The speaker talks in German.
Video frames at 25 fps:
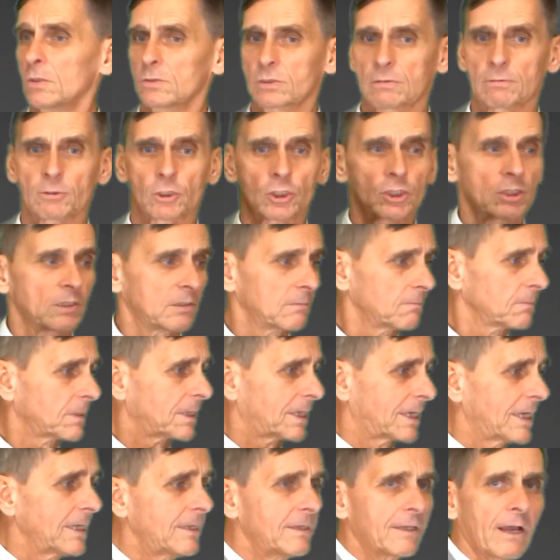zwischen
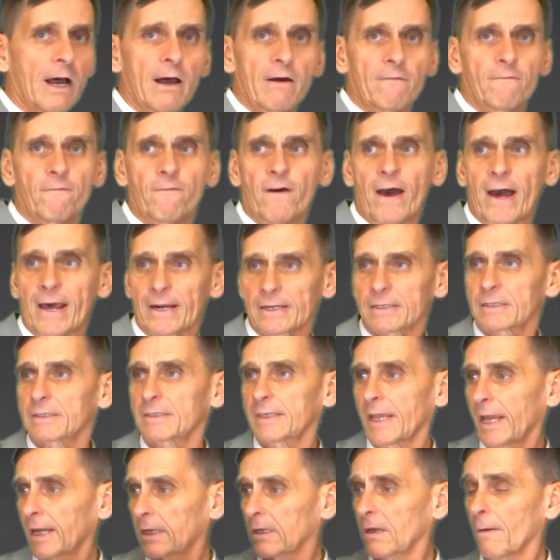diesem
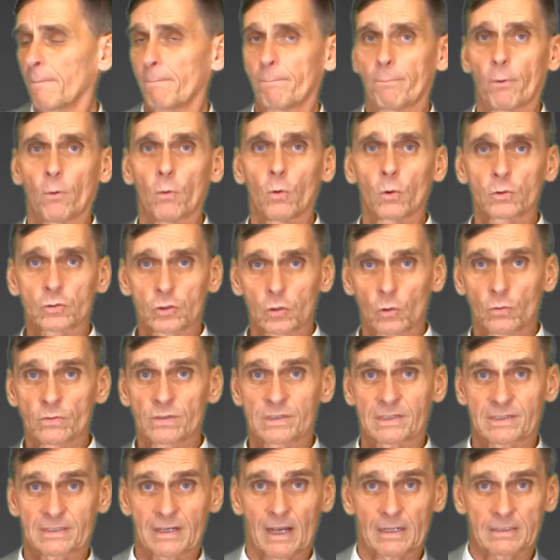Gitterwerk der Gebote
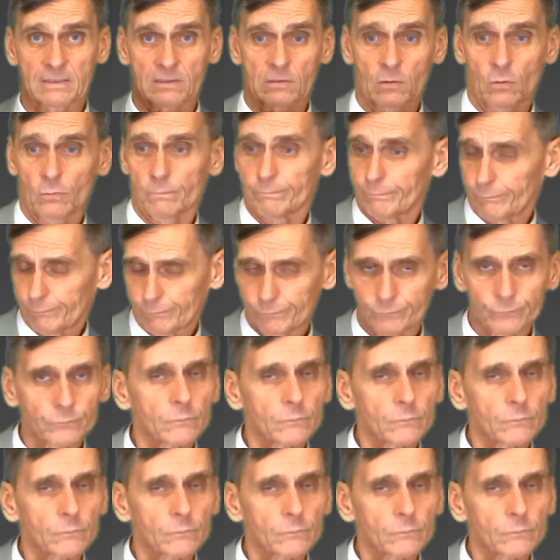und Satzung,